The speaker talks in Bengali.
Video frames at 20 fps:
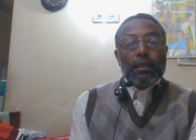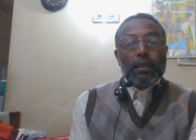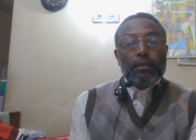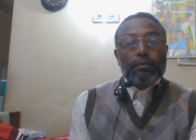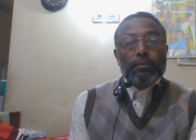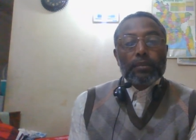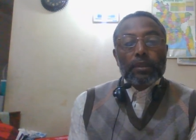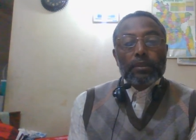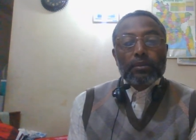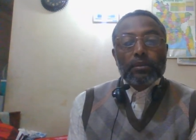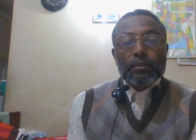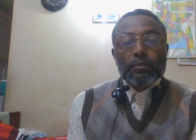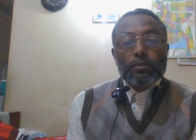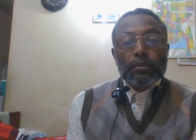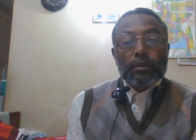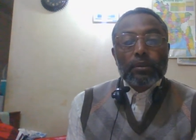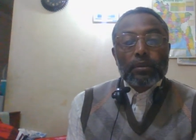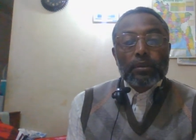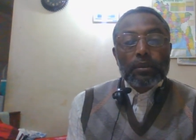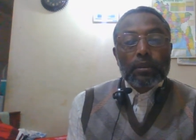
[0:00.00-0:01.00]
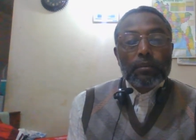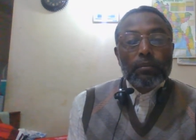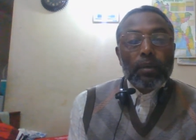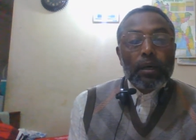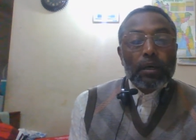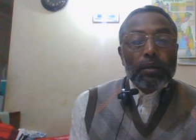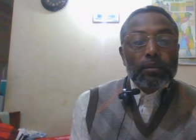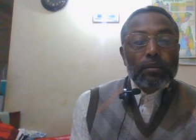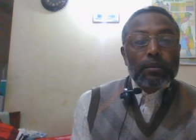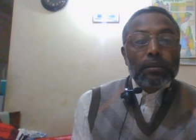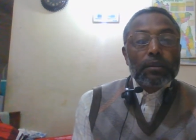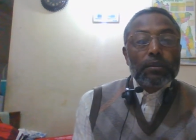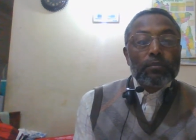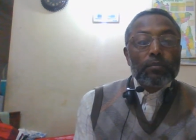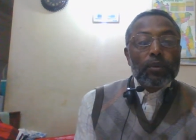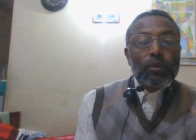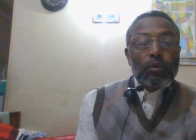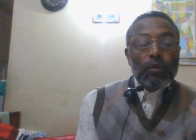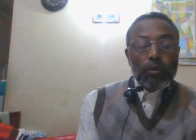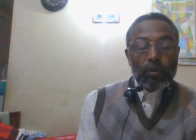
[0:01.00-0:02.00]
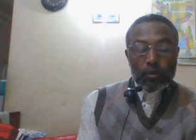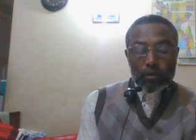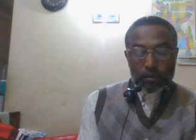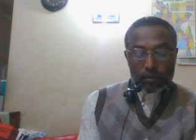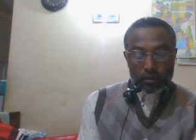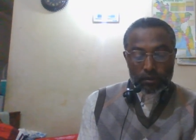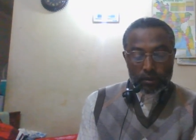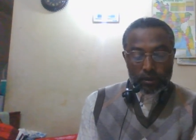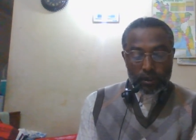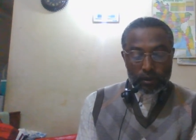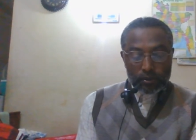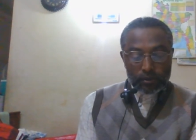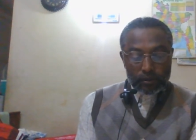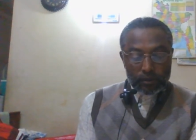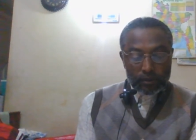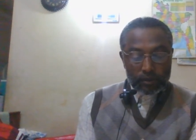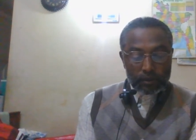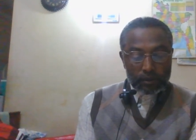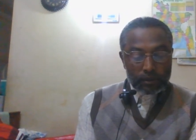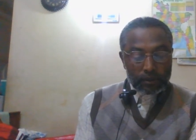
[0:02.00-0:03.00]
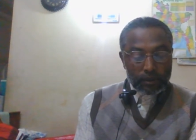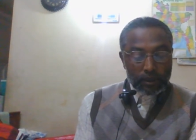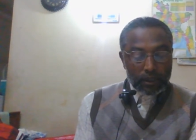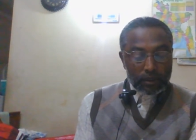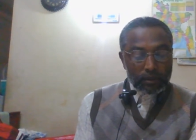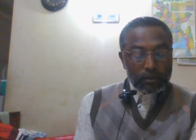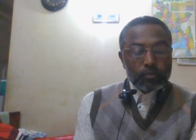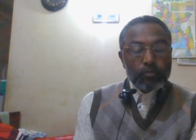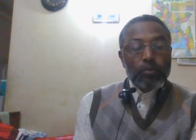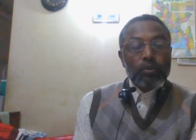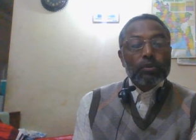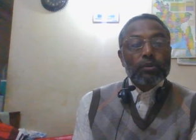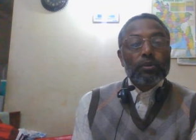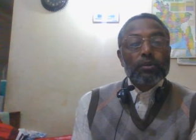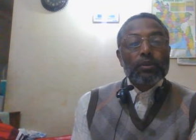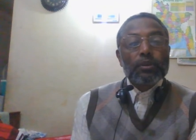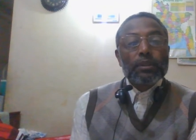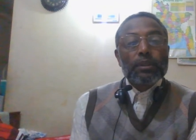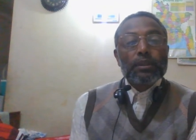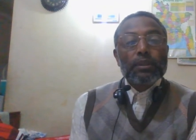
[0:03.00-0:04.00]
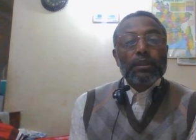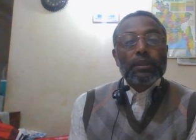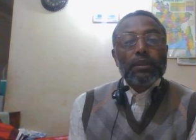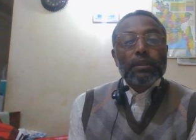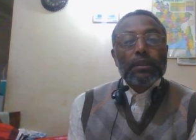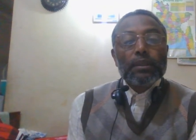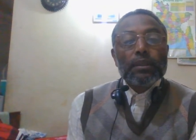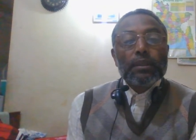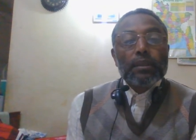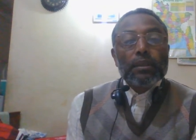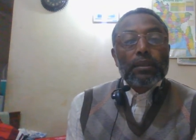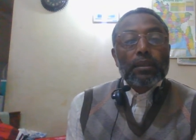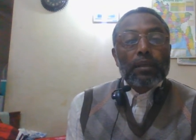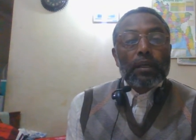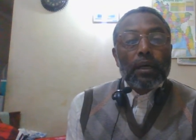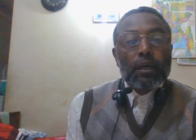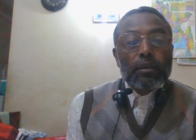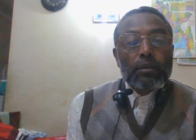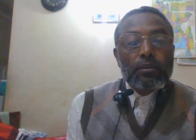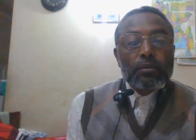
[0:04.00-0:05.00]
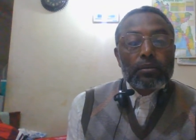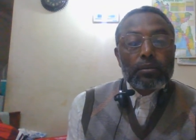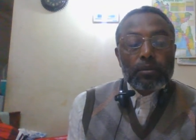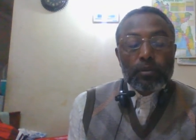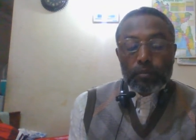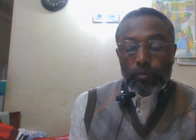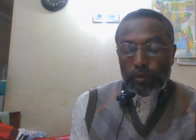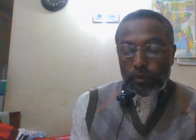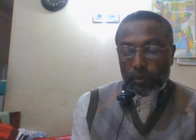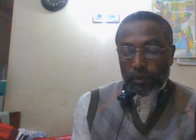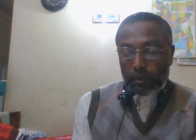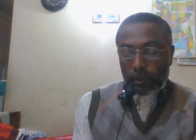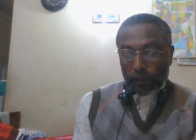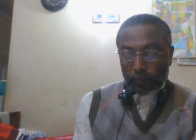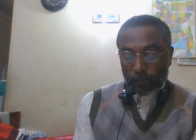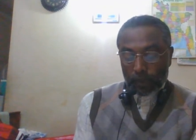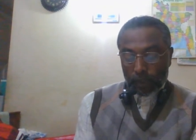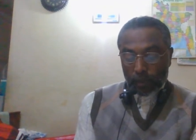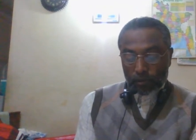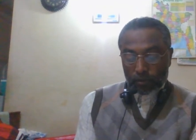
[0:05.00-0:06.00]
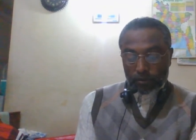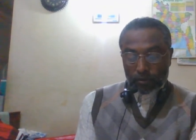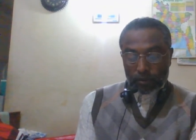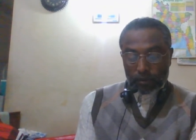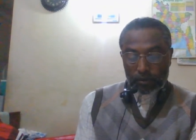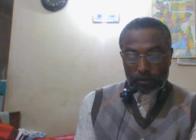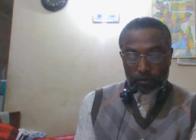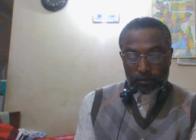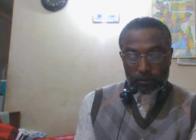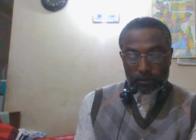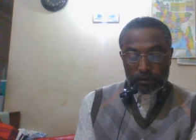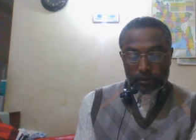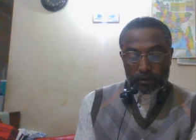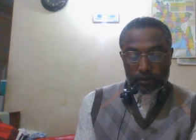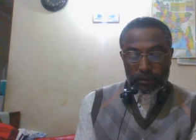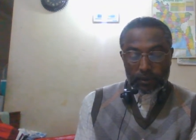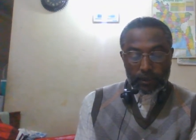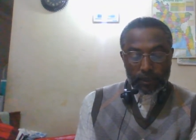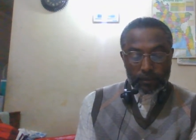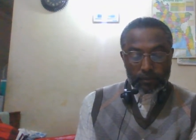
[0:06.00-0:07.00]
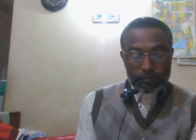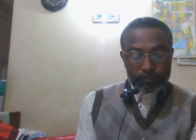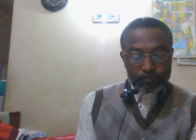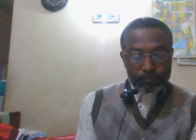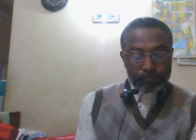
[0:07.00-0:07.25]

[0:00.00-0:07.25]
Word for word: আমরা সম্ভবত ভারতে মোগল শাসনের ইতিহাস পতনে কারণসমূহ নিয়ে আমরা আলোচনা করতেছিলাম